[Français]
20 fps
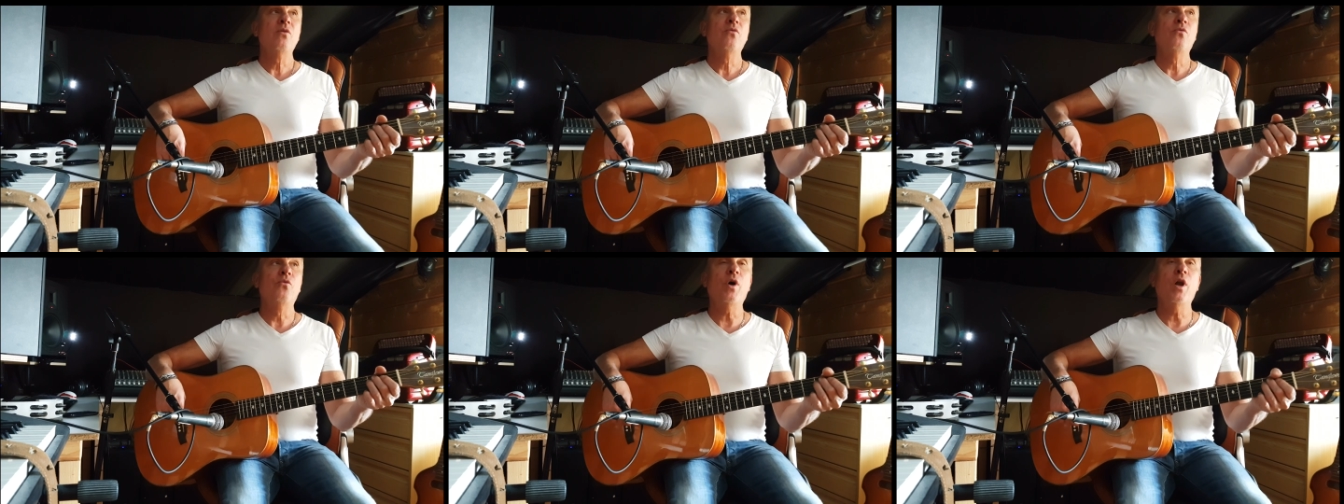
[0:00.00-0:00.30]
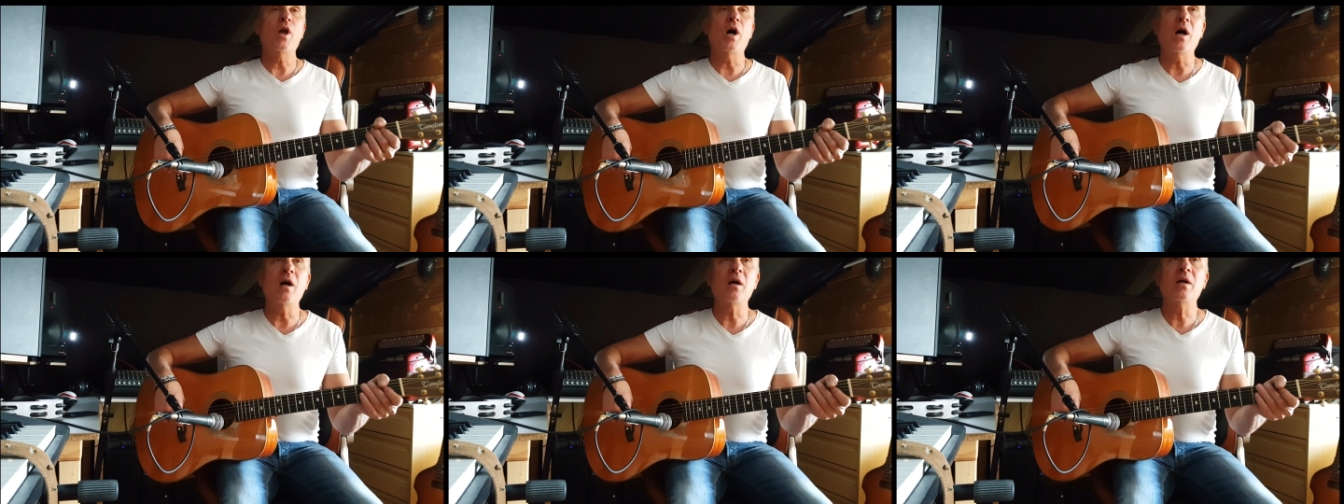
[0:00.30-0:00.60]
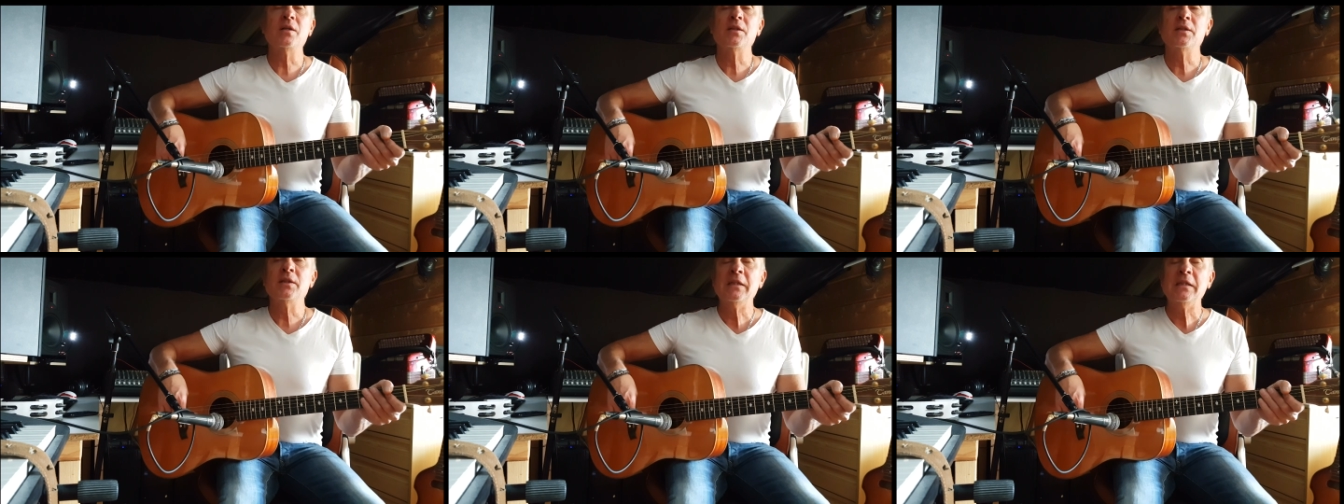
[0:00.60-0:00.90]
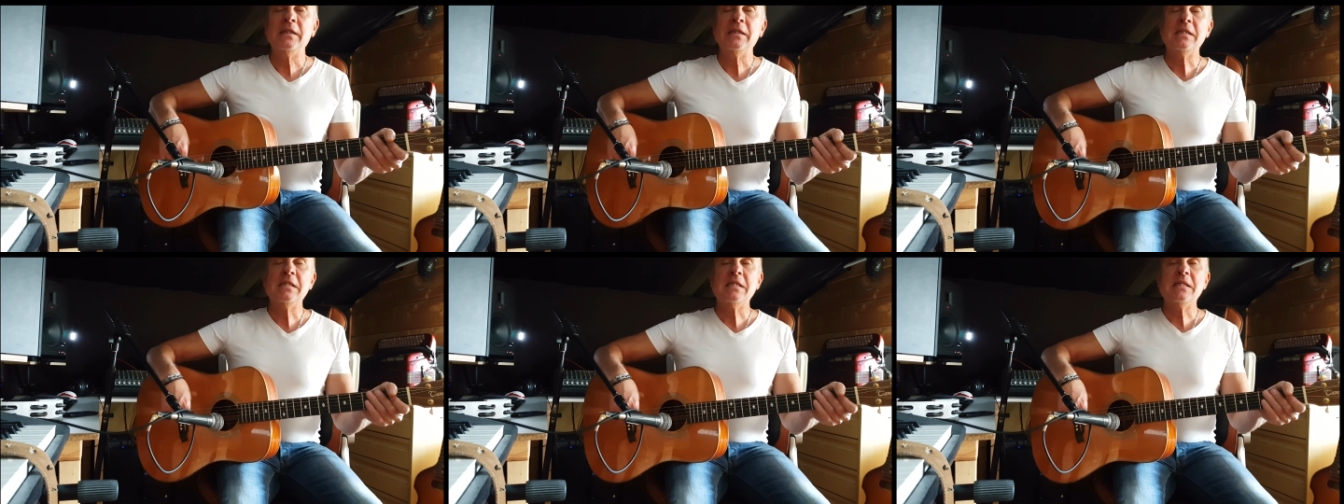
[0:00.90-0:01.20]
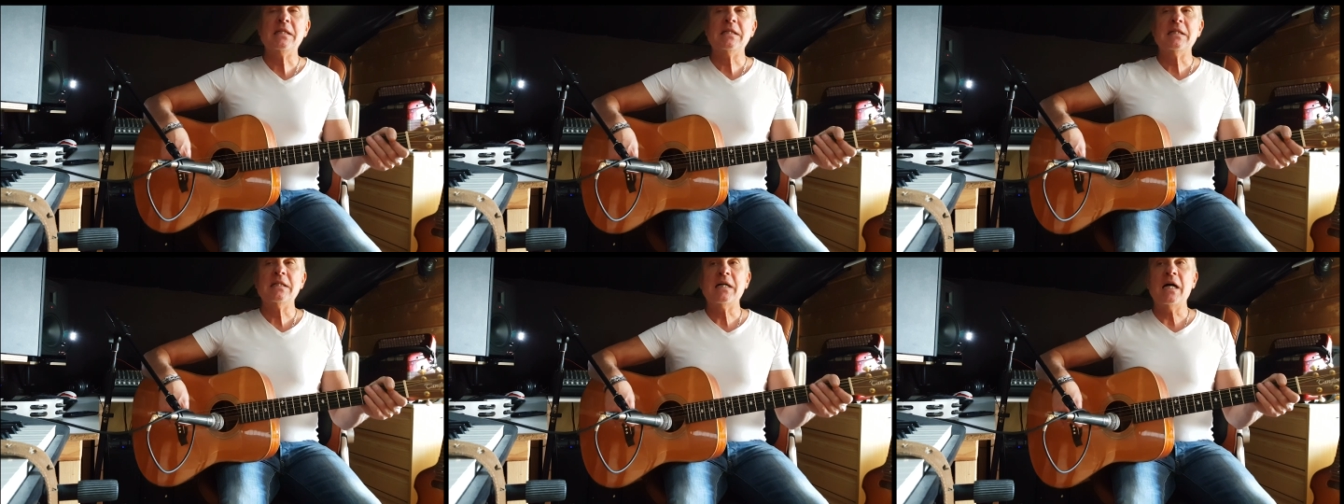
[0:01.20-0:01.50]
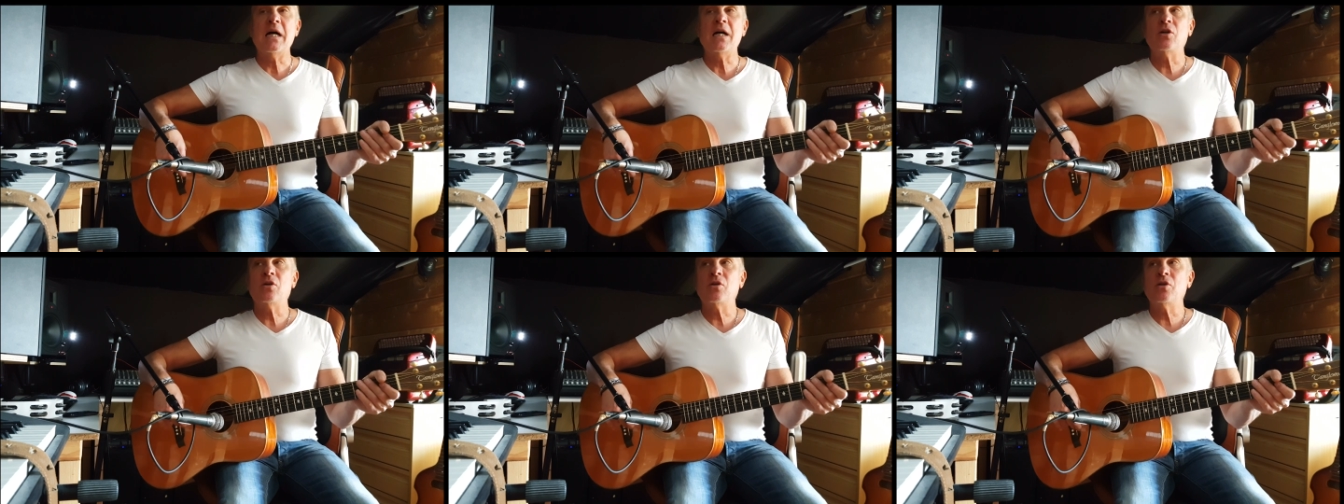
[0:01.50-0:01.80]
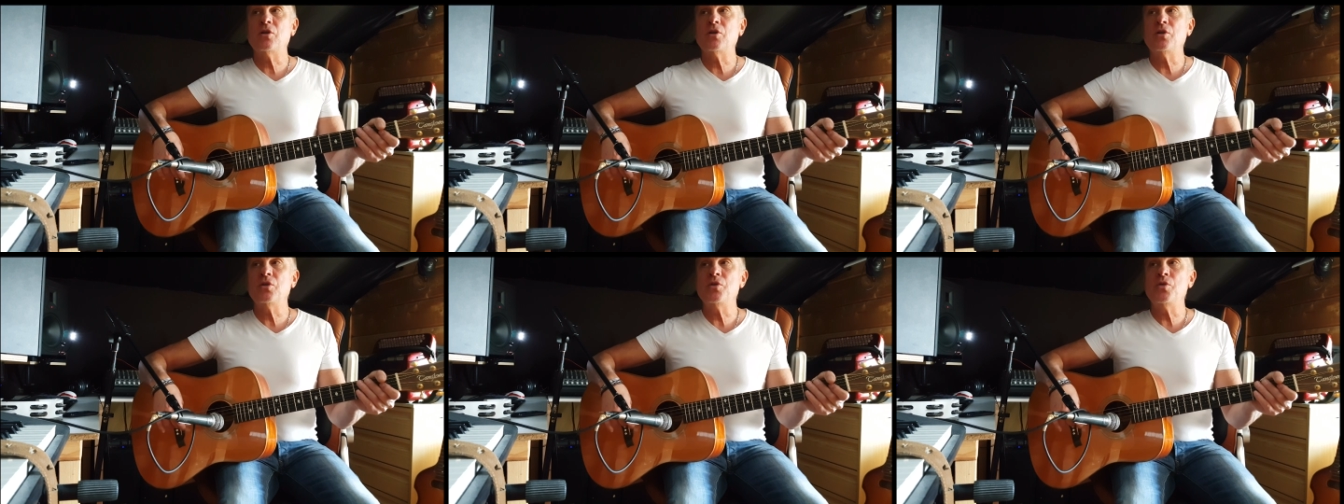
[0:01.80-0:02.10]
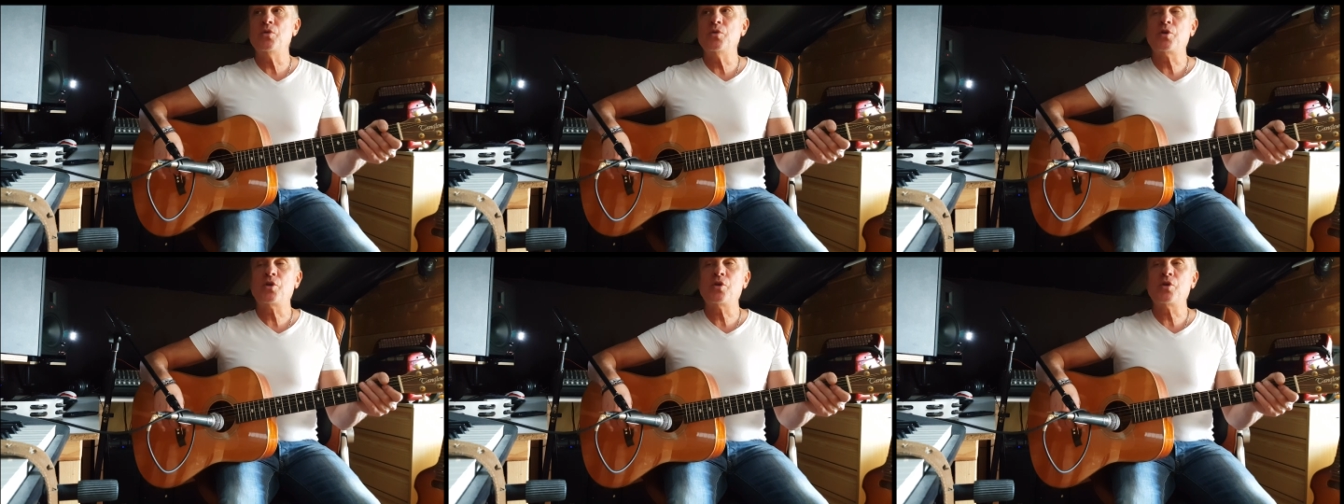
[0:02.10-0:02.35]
Voilà, alors, euh,